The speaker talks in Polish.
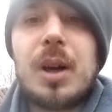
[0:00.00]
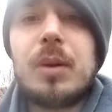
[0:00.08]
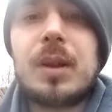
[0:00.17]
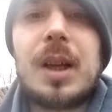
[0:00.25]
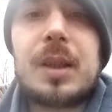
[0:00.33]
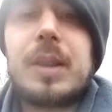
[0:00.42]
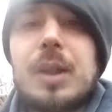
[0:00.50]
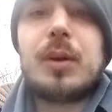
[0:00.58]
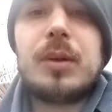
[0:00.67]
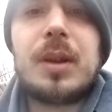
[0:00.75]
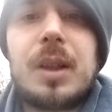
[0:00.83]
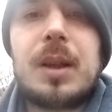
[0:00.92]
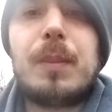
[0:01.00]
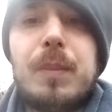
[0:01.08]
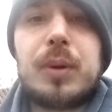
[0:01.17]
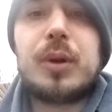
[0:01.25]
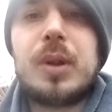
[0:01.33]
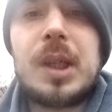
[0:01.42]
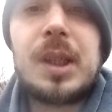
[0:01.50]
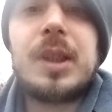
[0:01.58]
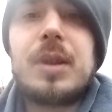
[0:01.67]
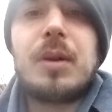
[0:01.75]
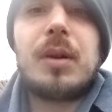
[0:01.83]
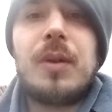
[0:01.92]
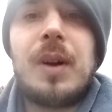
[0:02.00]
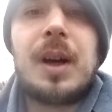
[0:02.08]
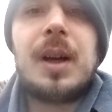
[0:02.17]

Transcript: nawet no sekunda, nie poczuję nic, kurwa.